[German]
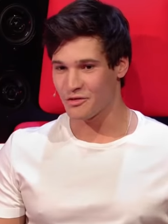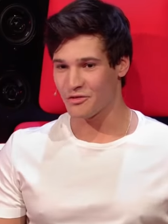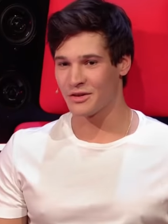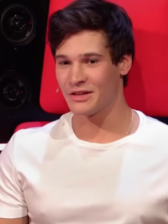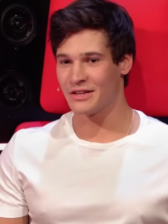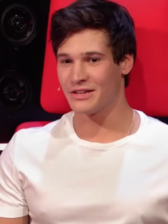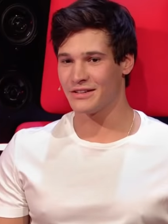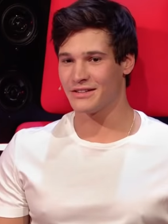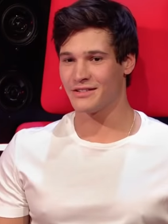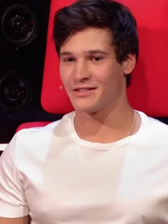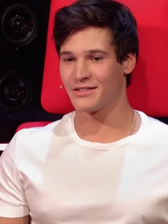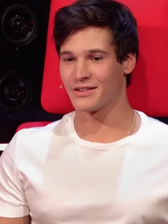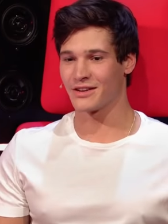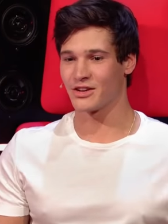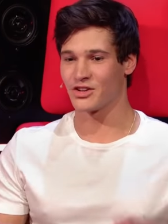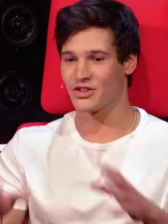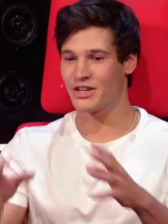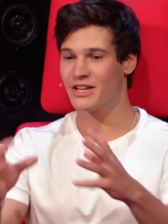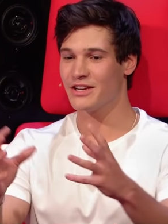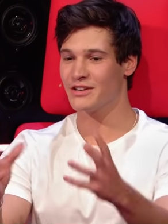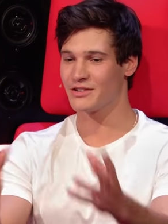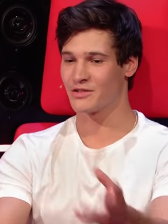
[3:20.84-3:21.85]
finde ich diese
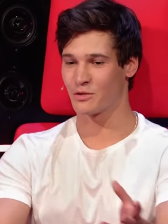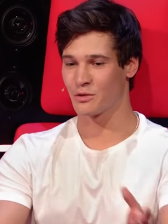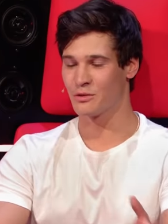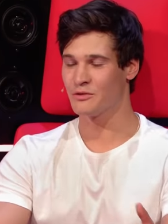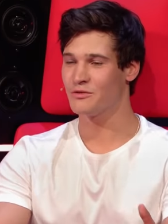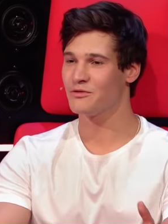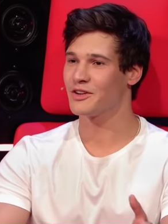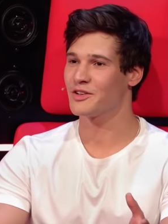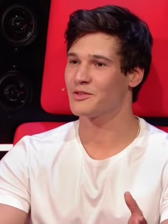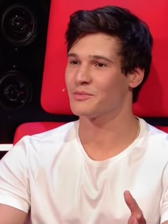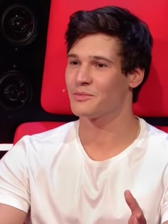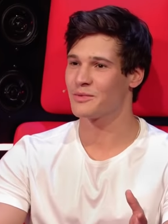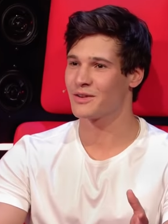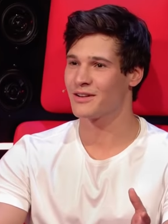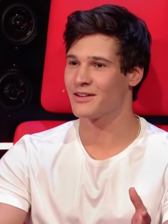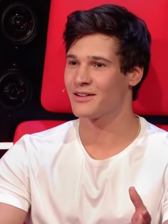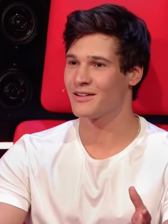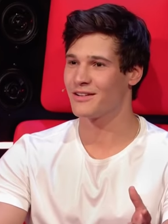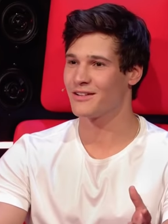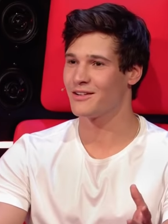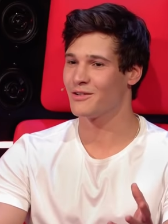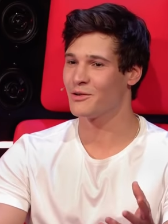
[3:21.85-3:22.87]
Geschichte so
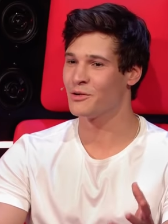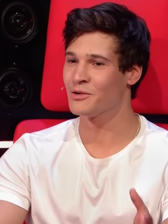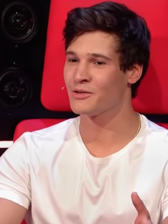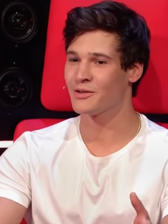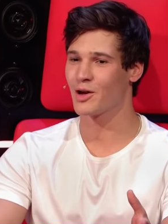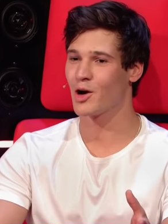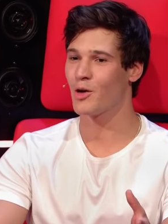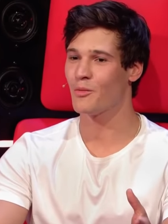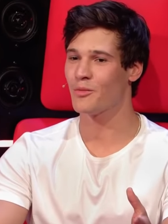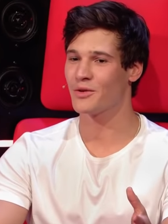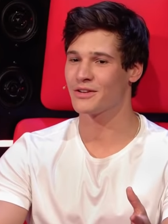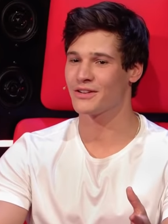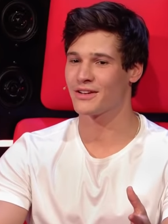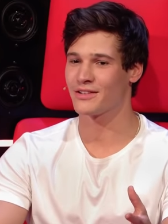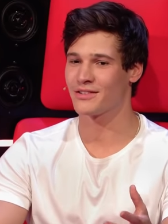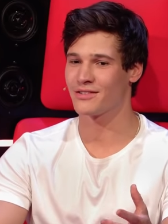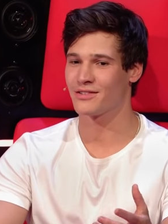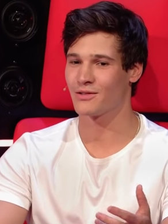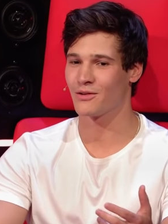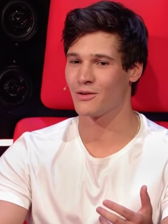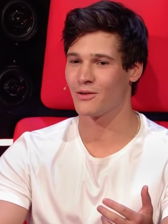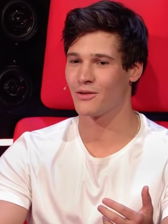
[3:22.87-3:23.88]
unfassbar unglaublich,
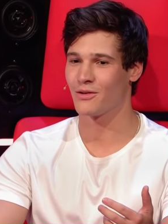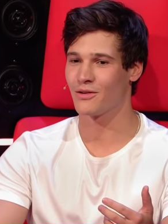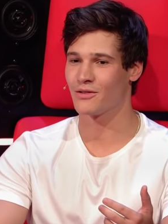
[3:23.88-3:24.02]
dass